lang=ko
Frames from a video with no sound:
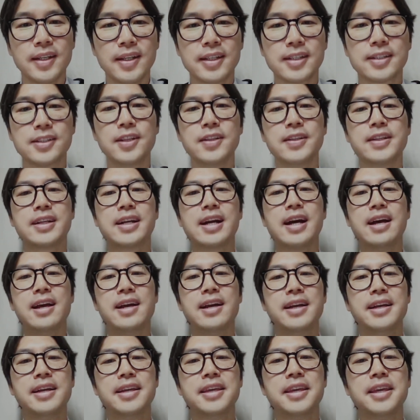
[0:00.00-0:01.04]
그러니까
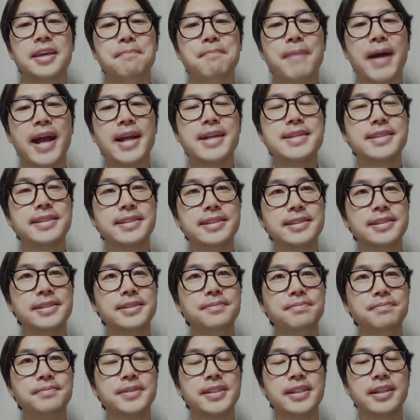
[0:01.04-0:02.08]
이
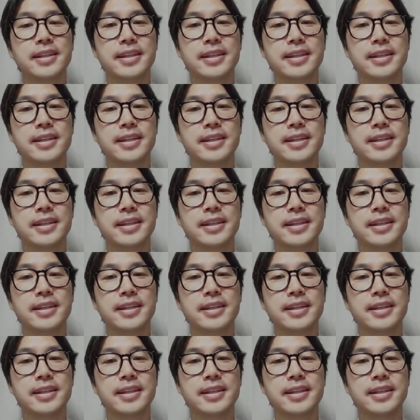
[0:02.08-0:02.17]
말씀,